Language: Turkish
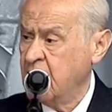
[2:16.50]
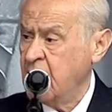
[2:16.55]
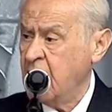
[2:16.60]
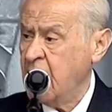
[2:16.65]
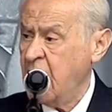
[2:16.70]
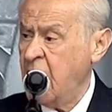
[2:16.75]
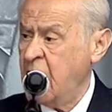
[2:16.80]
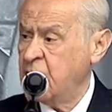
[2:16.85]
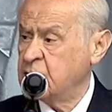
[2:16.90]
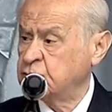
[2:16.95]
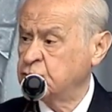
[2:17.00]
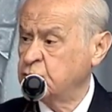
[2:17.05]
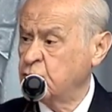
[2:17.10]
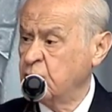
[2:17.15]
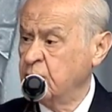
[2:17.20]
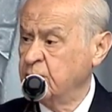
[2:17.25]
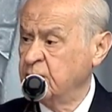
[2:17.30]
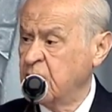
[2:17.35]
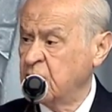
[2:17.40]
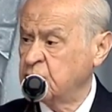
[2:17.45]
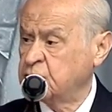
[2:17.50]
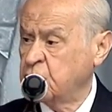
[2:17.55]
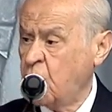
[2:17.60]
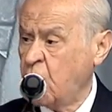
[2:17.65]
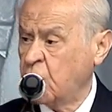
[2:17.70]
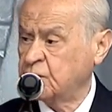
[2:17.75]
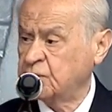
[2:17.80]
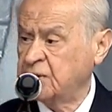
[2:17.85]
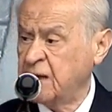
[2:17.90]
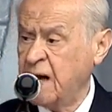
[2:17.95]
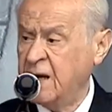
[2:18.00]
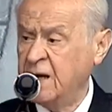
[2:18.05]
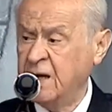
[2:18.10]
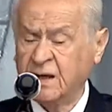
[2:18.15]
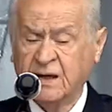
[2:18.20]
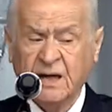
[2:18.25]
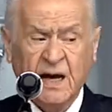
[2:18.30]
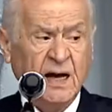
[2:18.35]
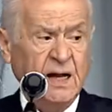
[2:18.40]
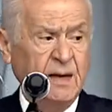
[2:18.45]
Erzurum'da çok
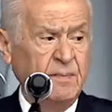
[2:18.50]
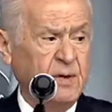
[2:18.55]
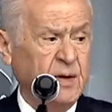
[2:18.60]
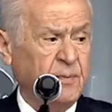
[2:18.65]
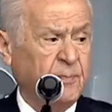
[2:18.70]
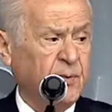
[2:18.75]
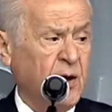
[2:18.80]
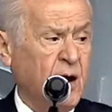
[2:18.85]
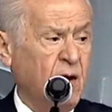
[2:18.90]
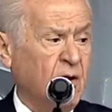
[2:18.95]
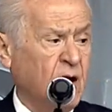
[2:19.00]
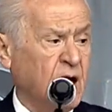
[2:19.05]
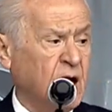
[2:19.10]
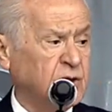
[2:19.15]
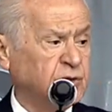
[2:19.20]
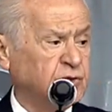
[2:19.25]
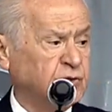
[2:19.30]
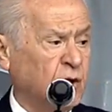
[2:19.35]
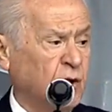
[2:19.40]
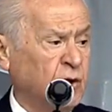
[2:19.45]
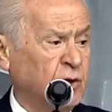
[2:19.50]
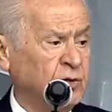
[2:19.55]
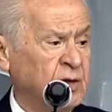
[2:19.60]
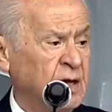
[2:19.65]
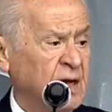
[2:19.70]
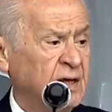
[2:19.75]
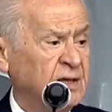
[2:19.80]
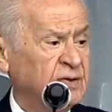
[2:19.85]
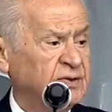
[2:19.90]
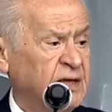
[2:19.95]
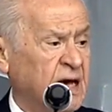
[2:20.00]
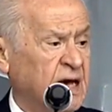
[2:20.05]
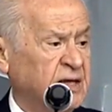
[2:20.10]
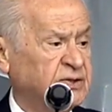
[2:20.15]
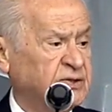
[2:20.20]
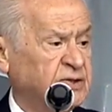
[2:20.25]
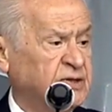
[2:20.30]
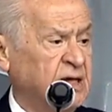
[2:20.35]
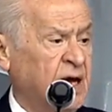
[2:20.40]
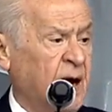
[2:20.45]
tehlikeli bir provokasyon
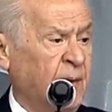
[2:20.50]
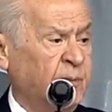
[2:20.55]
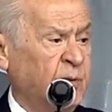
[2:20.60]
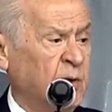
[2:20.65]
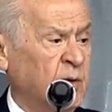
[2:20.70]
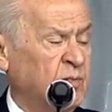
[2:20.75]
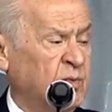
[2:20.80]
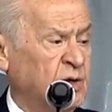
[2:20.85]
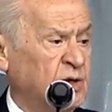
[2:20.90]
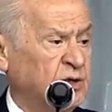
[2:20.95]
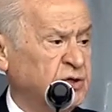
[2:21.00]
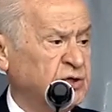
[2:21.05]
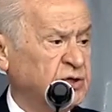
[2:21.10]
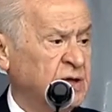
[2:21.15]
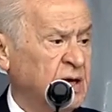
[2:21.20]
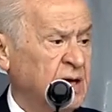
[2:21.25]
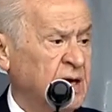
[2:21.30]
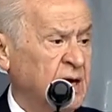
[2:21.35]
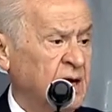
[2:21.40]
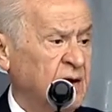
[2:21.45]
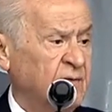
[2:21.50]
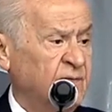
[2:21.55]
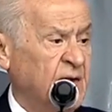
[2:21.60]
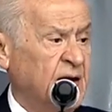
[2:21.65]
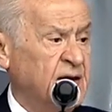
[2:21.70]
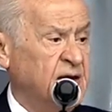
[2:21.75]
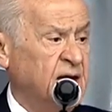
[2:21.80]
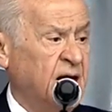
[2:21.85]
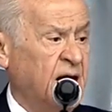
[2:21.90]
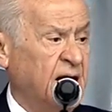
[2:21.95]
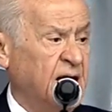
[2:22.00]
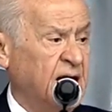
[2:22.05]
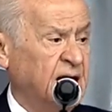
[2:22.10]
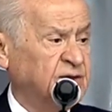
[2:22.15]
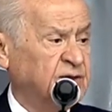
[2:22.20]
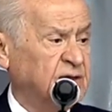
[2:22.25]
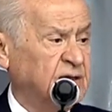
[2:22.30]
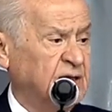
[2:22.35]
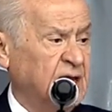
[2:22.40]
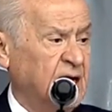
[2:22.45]
testi yapılmış ve
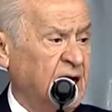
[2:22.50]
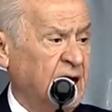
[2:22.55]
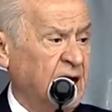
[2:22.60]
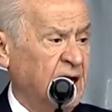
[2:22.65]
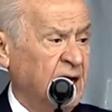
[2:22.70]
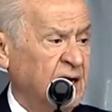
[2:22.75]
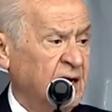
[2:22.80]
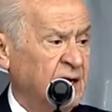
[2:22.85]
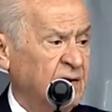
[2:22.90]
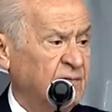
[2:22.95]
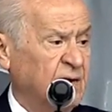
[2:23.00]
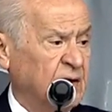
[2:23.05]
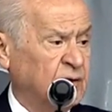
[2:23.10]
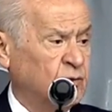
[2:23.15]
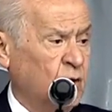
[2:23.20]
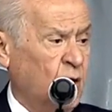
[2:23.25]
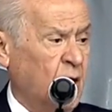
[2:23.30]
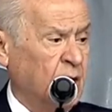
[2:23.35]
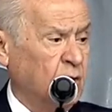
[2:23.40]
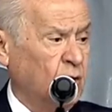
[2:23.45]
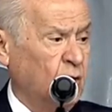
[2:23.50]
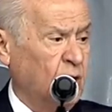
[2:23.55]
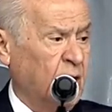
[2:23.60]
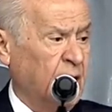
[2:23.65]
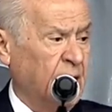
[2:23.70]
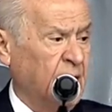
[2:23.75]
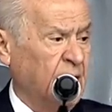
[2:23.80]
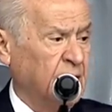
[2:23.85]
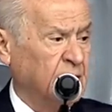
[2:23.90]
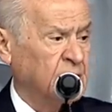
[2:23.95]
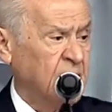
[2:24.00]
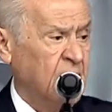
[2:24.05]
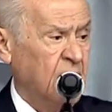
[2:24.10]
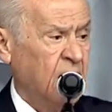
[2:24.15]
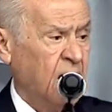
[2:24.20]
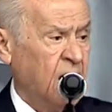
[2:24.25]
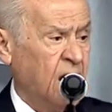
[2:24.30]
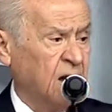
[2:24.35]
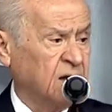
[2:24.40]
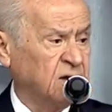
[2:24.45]
nihayetinde ve doğal olarak
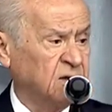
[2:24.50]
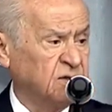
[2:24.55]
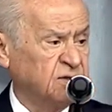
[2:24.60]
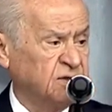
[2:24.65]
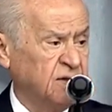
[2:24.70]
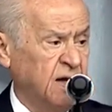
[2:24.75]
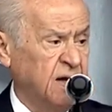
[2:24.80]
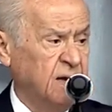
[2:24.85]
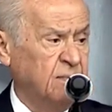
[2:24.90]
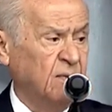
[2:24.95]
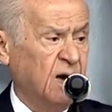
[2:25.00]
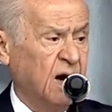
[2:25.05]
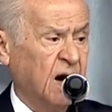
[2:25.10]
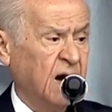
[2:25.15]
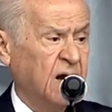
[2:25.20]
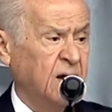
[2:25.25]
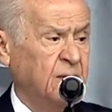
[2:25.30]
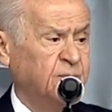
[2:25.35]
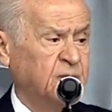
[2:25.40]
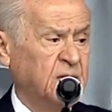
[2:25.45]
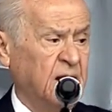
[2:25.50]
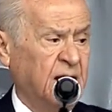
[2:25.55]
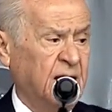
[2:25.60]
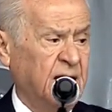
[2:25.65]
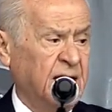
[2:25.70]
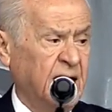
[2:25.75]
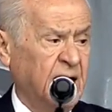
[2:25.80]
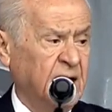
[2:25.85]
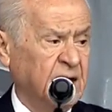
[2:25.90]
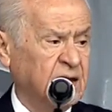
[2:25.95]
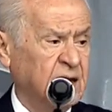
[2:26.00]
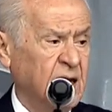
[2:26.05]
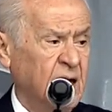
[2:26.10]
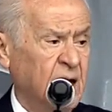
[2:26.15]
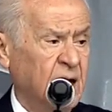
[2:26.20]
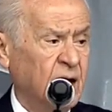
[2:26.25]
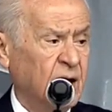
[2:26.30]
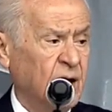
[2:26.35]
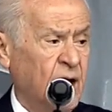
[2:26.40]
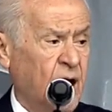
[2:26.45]
aklı selim galip gelerek
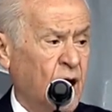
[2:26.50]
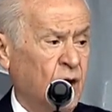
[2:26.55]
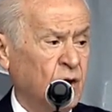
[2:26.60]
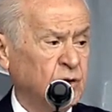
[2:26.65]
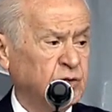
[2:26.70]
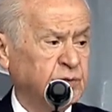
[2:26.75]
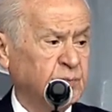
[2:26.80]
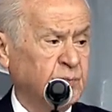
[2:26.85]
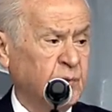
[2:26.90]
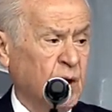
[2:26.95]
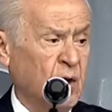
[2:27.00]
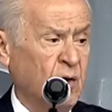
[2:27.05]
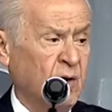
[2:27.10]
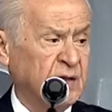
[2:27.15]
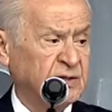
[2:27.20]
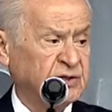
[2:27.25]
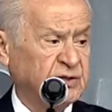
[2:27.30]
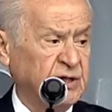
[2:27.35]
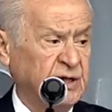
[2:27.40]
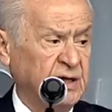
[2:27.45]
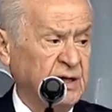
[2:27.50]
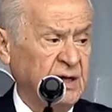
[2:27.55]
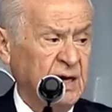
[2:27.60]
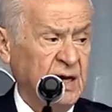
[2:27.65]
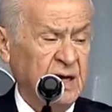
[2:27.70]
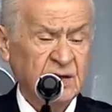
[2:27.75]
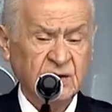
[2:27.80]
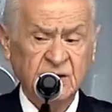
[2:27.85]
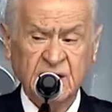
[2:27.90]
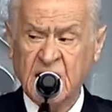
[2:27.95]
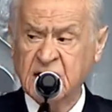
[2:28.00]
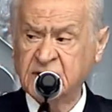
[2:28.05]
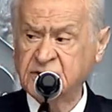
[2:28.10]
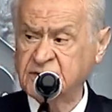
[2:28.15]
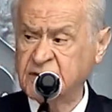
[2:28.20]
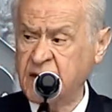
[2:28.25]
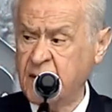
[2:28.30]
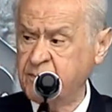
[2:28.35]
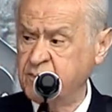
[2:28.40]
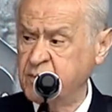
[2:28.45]
kaos provası
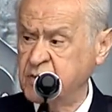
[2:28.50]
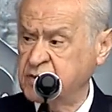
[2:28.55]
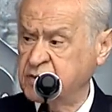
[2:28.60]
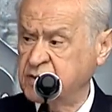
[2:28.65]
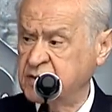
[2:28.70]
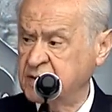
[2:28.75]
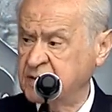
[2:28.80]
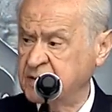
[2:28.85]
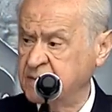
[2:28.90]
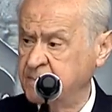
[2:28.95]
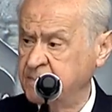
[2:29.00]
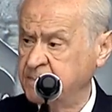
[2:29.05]
ters tepmiştir.